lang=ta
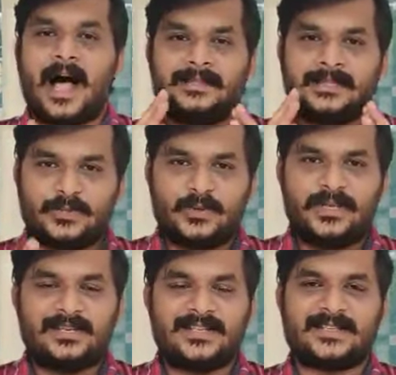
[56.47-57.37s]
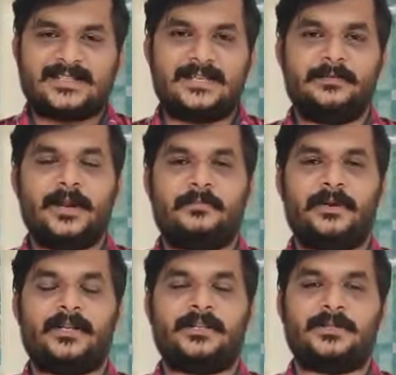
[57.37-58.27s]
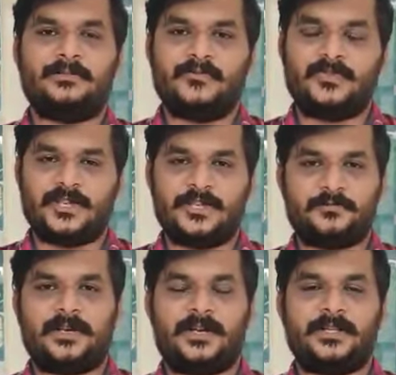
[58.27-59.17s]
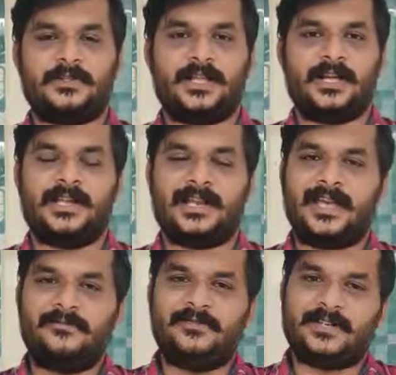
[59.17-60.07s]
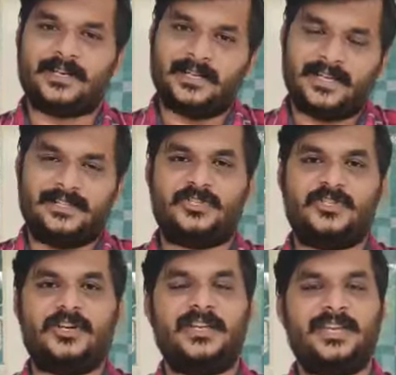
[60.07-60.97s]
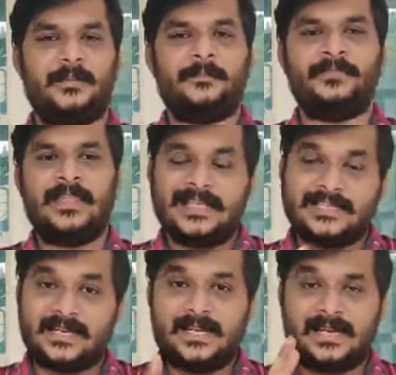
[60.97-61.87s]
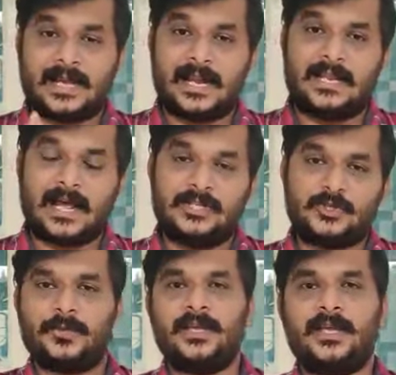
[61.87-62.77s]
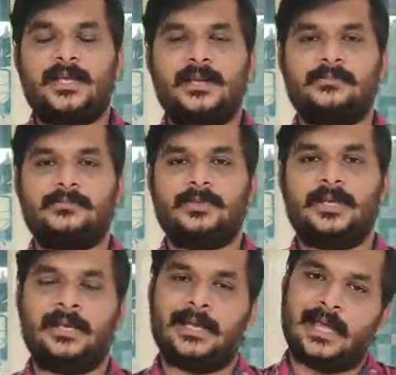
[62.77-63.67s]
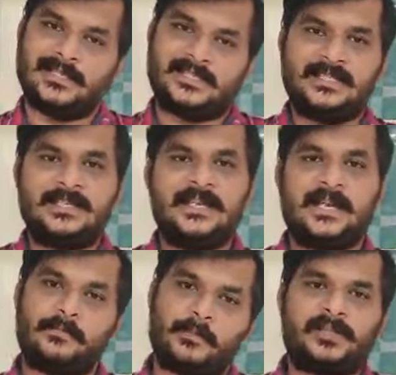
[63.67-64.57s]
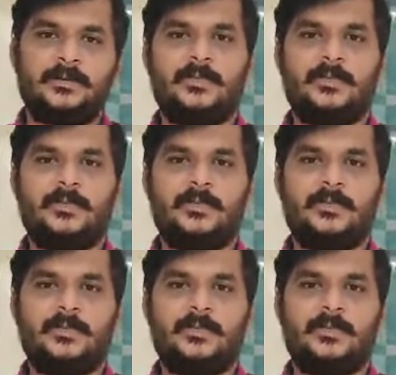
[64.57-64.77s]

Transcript: அந்த யூனிக்னஸை செலிப்ரேட் பண்ணுறதுக்கும் செரிஷ் பண்ணுறதுக்கும் தான் லைஃப்ன்ற இந்த ஜேர்னியே சென்னையில் காலையில் அஞ்சு மணியாக இருக்கும்போதே சிட்னியில் பத்து